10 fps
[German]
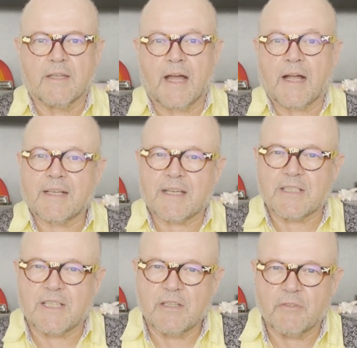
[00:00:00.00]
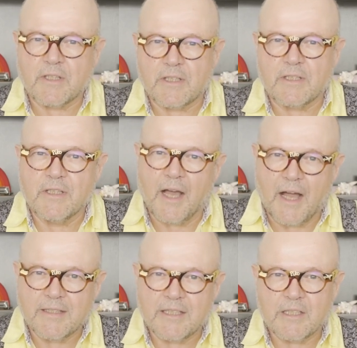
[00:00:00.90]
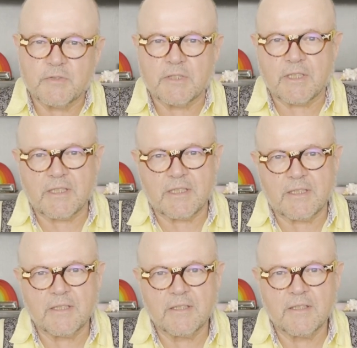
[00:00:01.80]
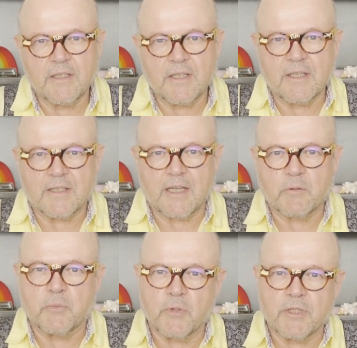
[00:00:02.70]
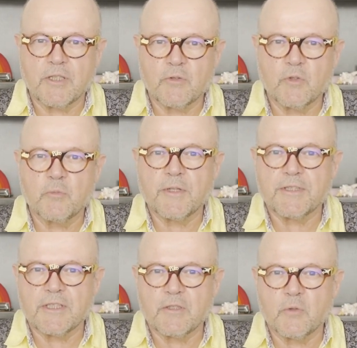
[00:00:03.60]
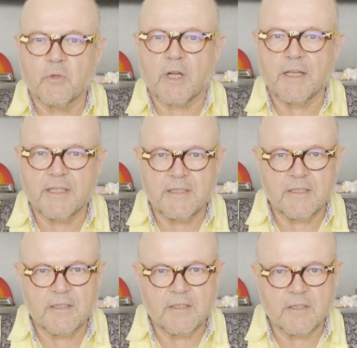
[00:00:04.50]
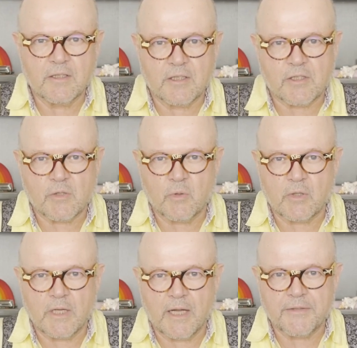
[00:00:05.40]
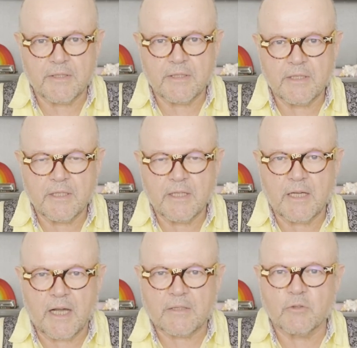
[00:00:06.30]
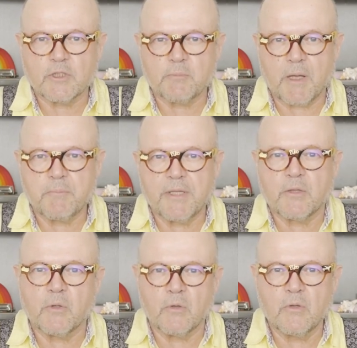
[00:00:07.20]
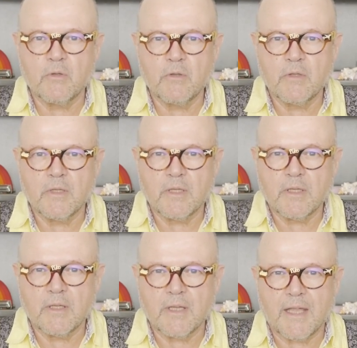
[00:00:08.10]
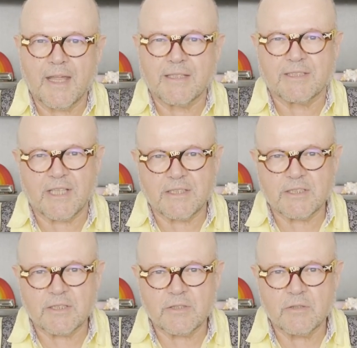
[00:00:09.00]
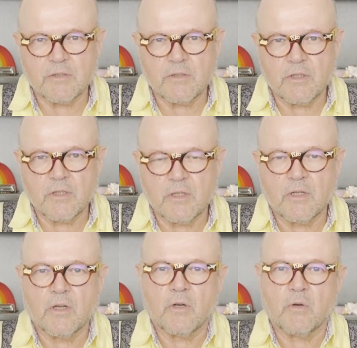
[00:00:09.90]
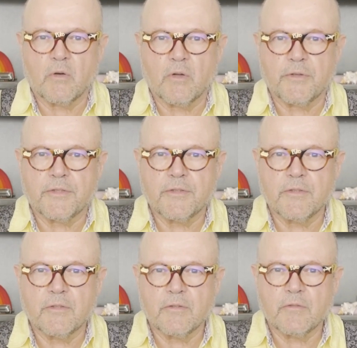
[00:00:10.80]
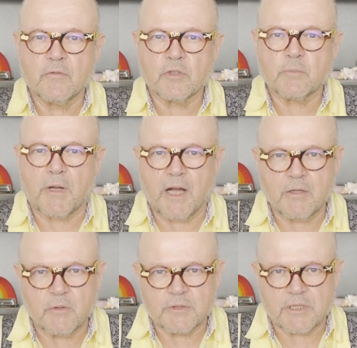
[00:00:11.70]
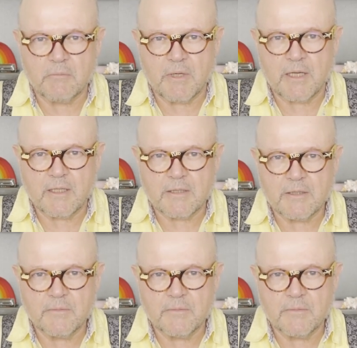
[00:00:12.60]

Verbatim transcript: der aggressive Angriffskrieg, den Putin über die Ukraine gezogen hat, hat uns bei Pico entsetzt und sprachlos gemacht.